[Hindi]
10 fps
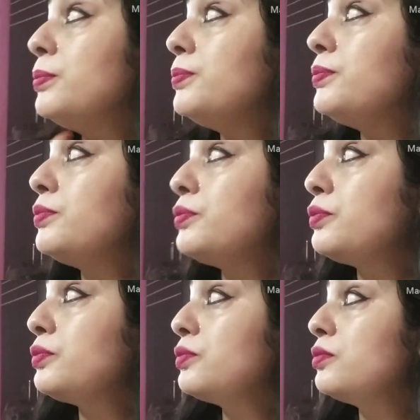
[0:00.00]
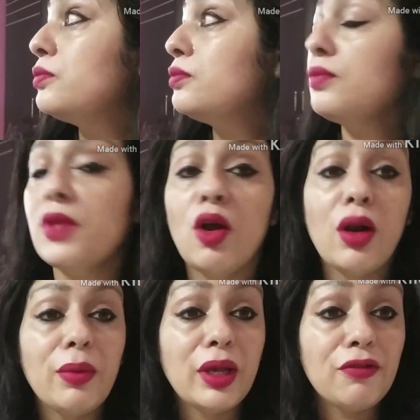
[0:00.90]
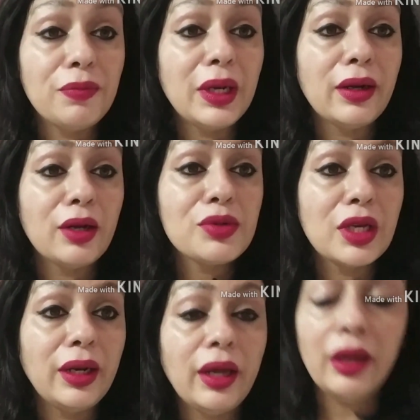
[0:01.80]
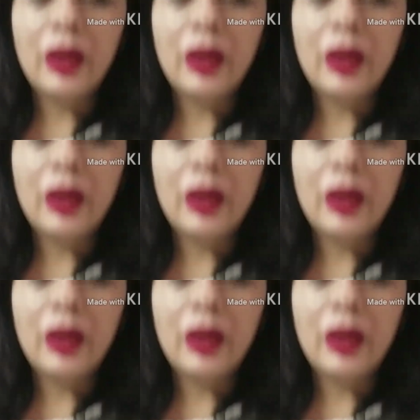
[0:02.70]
गिफ्ट भी लेना है और हमें गिफ्ट भी लेना है उसके लिए